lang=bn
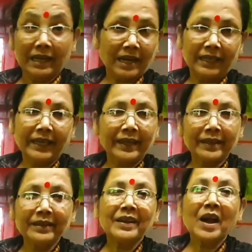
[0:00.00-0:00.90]
কালকে
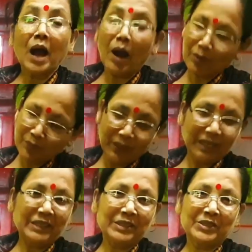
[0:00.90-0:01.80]
আমার
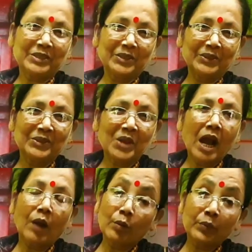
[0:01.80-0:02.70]
মেয়ে এসেছিল
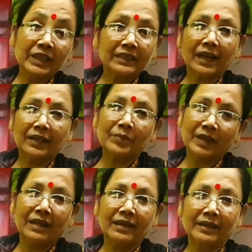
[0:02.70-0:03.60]
আমার মেয়ে থাকে
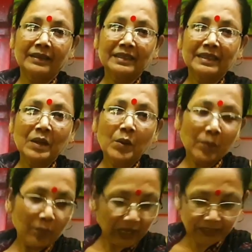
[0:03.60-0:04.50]
বেহালায়
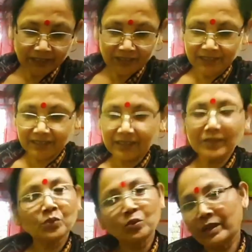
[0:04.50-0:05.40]
বাড়িতে এসেছে
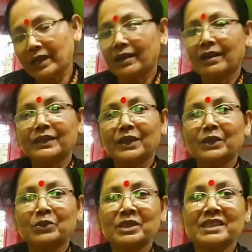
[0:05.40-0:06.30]
দুপুরবেলা খাওয়া দাওয়া
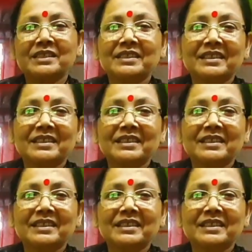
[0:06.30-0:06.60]
করেছে